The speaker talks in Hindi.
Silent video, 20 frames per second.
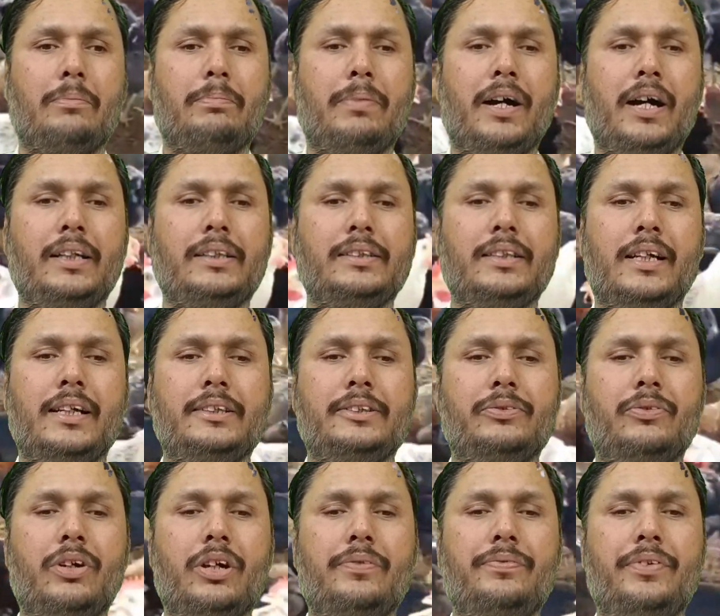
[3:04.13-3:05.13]
पांच हज़ार
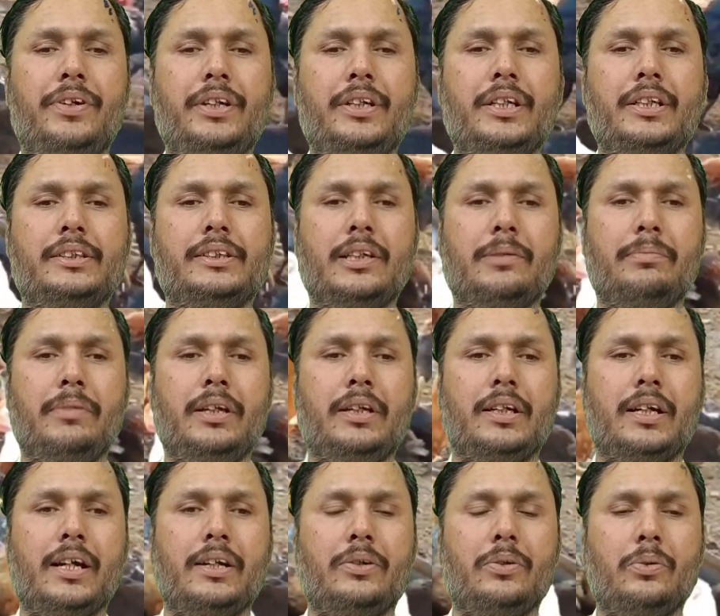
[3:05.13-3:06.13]
स्क्वायर फीट की ज़मीन
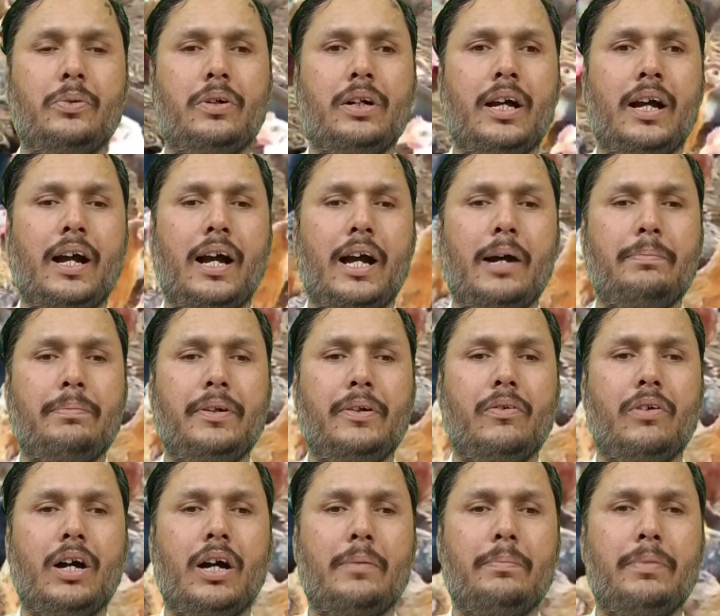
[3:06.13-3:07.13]
का टुकड़ा आपने
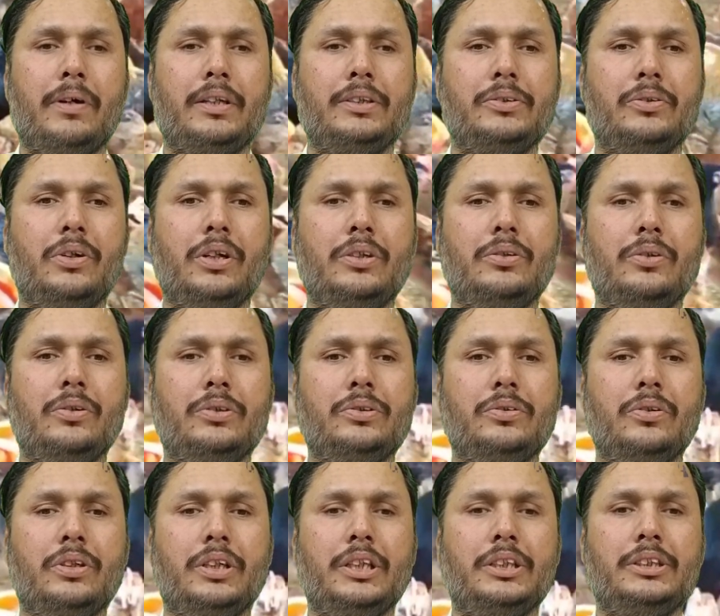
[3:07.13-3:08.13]
वहां पर जो है
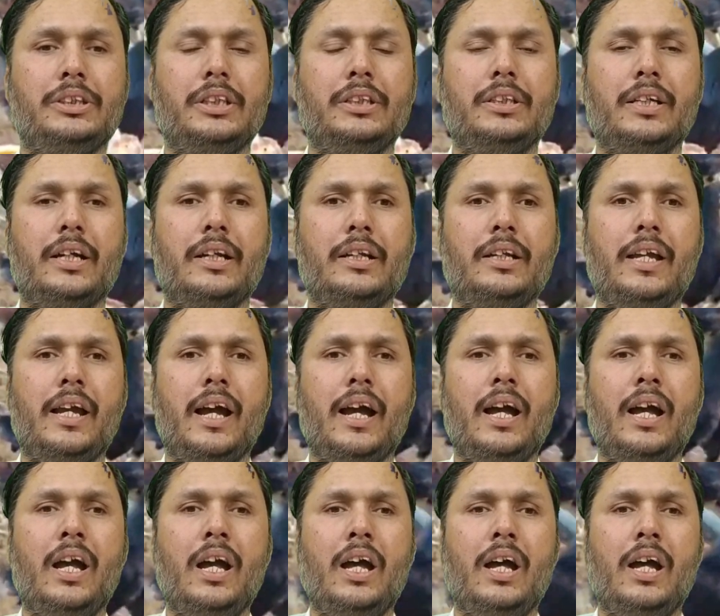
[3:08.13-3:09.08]
दोस्तों निश्चित कर लिया